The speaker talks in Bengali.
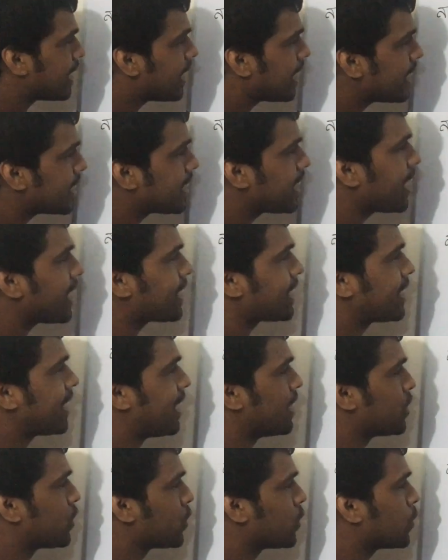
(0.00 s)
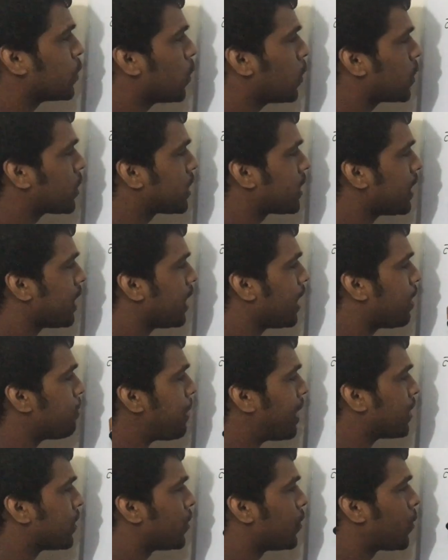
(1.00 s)
এটা একটা চুক্তির
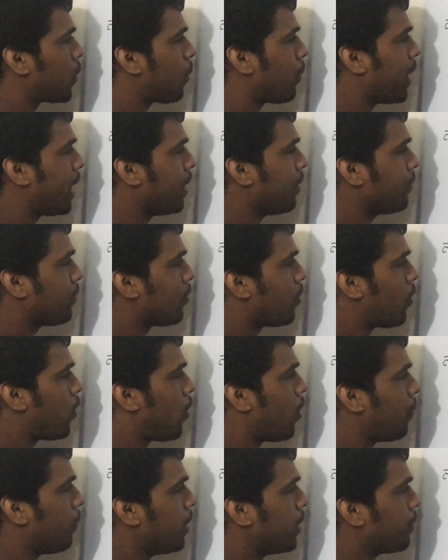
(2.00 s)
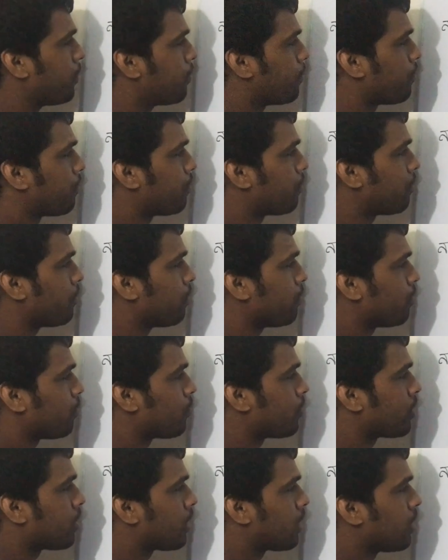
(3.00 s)
মাধ্যমে হবে
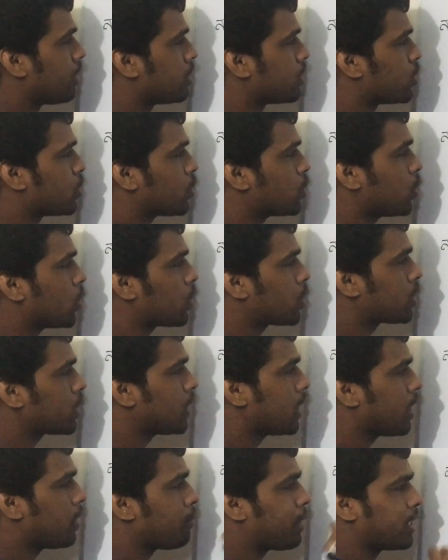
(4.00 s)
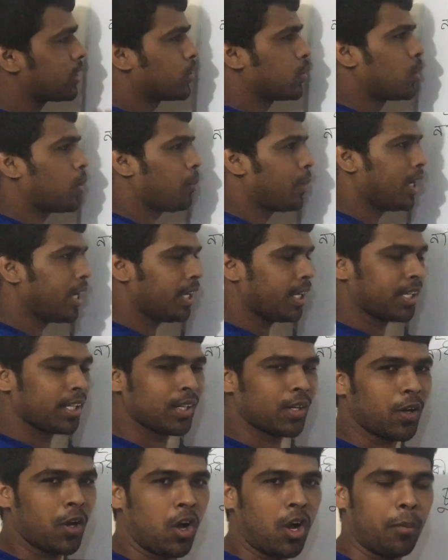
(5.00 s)
চুক্তির মাধ্যমে
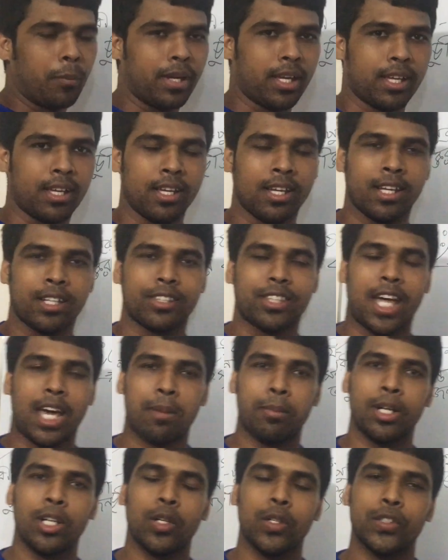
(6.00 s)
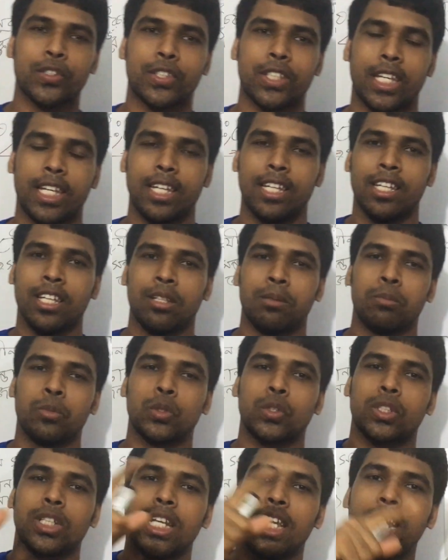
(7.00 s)
হবে তার মানে হচ্ছে
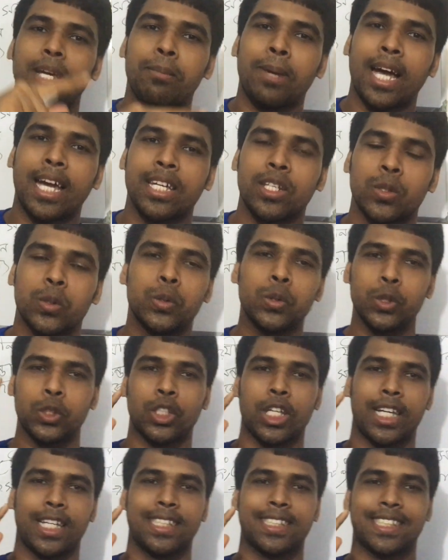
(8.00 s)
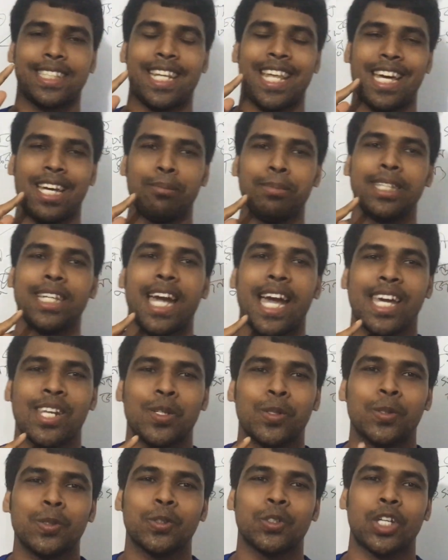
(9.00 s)
মুসলিম আইন অনুসারে ইসলামী আইন
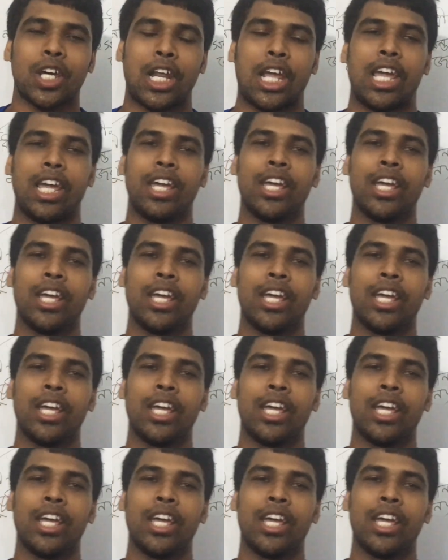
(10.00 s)
অনুসারে